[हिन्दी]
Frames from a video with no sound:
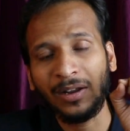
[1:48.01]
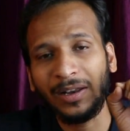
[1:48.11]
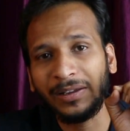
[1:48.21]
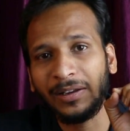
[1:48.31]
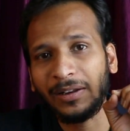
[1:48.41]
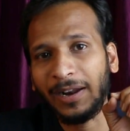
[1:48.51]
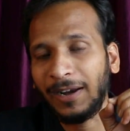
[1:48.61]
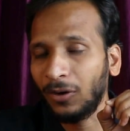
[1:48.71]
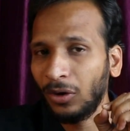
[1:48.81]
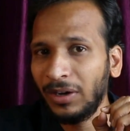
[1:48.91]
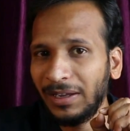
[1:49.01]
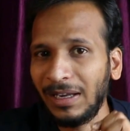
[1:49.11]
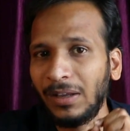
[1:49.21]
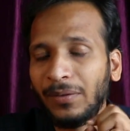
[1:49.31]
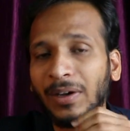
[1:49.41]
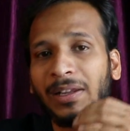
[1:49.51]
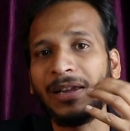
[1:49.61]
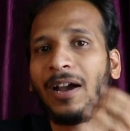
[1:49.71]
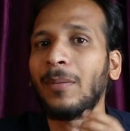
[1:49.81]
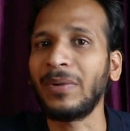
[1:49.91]
लेकिन एंड्रॉयड 11
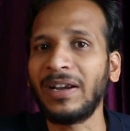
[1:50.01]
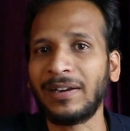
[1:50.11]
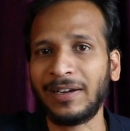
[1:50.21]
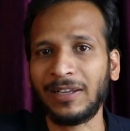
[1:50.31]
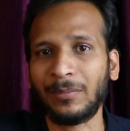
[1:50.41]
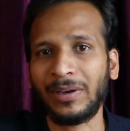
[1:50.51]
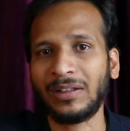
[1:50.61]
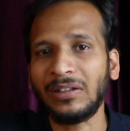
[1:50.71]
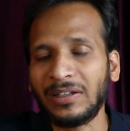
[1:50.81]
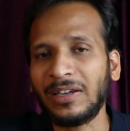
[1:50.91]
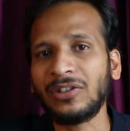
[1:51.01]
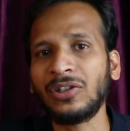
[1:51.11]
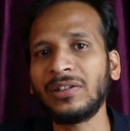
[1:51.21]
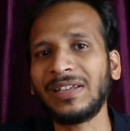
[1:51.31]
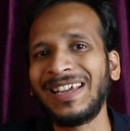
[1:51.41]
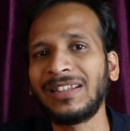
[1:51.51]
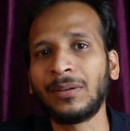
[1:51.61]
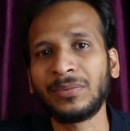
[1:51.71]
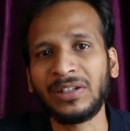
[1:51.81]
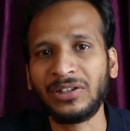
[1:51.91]
की अपडेट आने के बाद ये चीज़
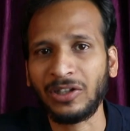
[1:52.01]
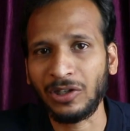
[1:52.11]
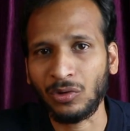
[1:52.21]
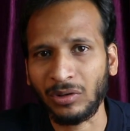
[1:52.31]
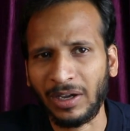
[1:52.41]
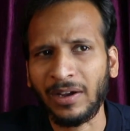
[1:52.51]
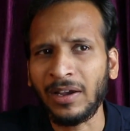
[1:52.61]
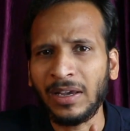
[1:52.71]
एकदम से चेंज हो गया